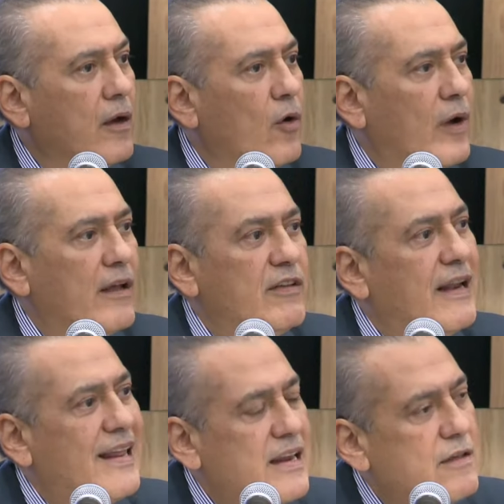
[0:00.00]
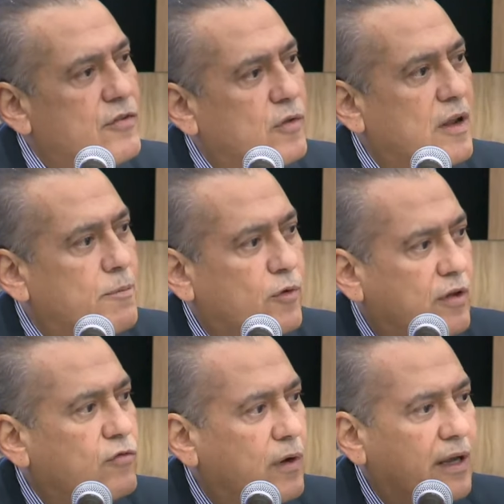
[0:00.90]
lo que es el inicio del
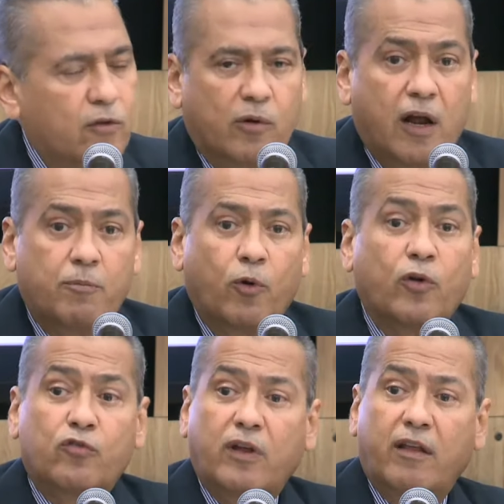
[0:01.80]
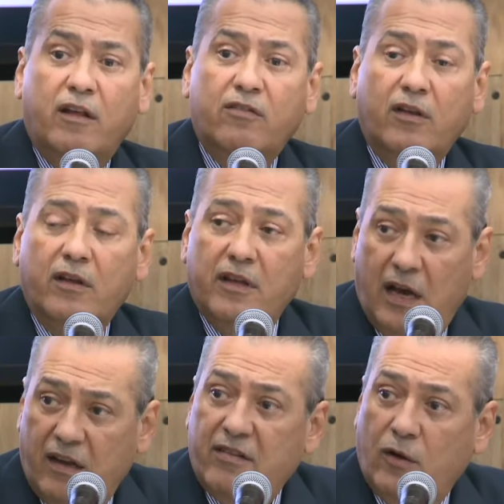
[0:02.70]
proceso electoral, porque ustedes,
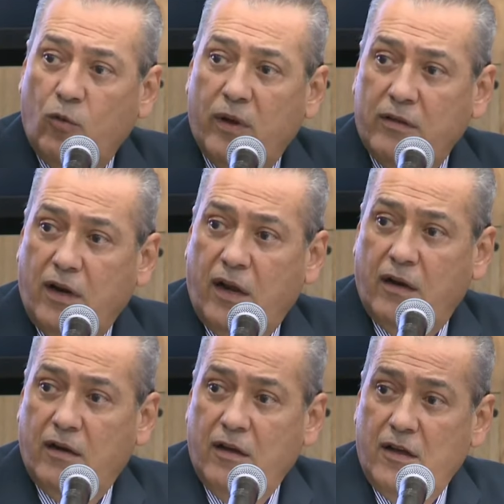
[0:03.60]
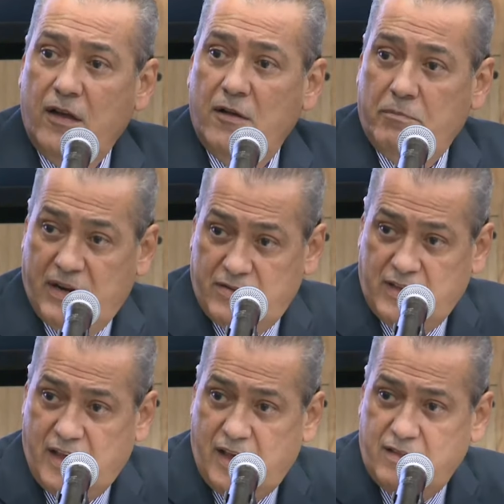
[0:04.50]
y aquí se encuentran
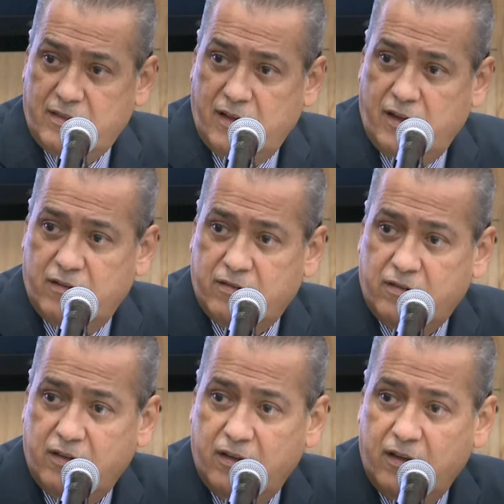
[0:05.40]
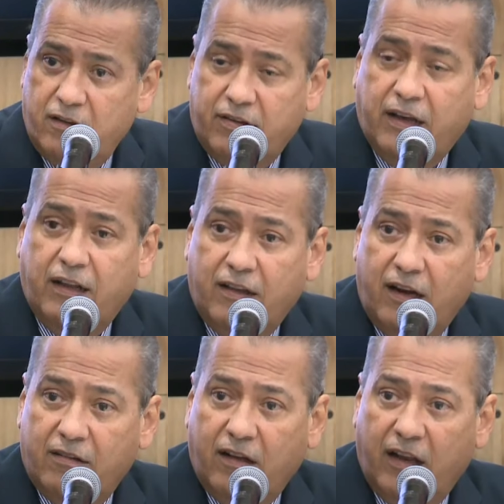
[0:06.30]
presidentes,
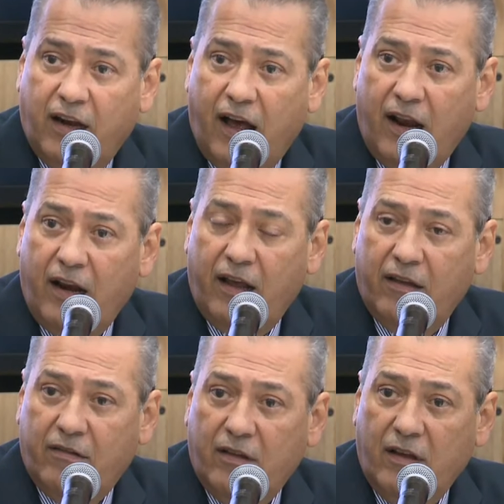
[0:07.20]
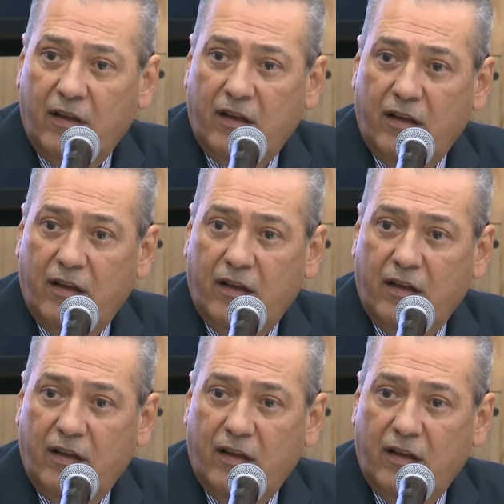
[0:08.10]
secretarias generales,